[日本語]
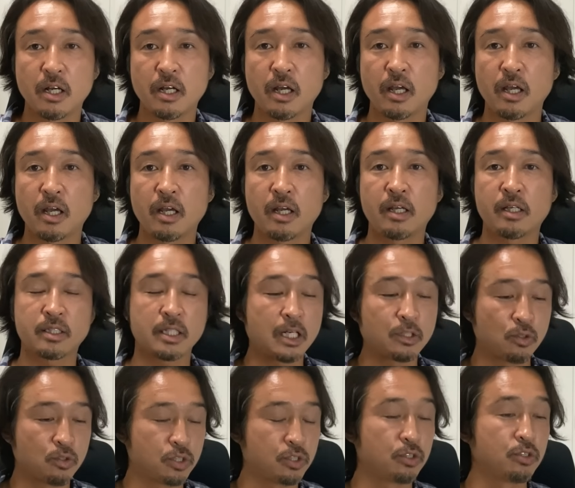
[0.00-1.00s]
えー、
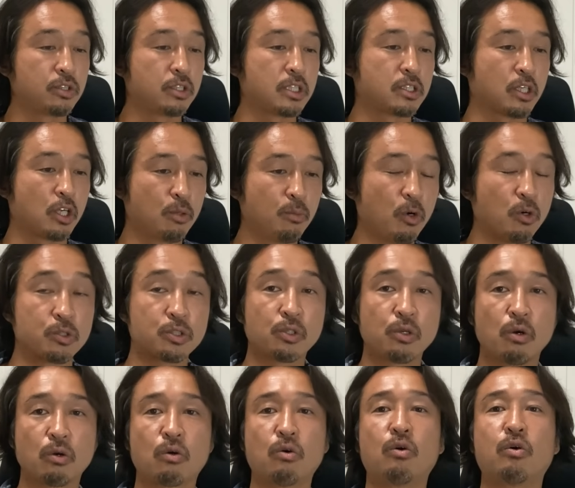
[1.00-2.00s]
スタートするんですけども、そ
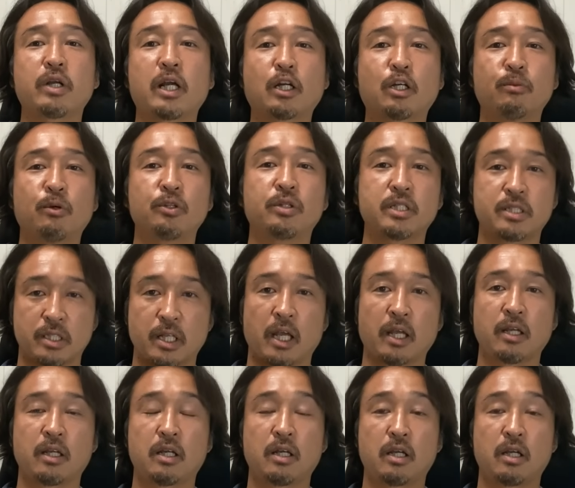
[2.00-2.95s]
の攻略本ですね。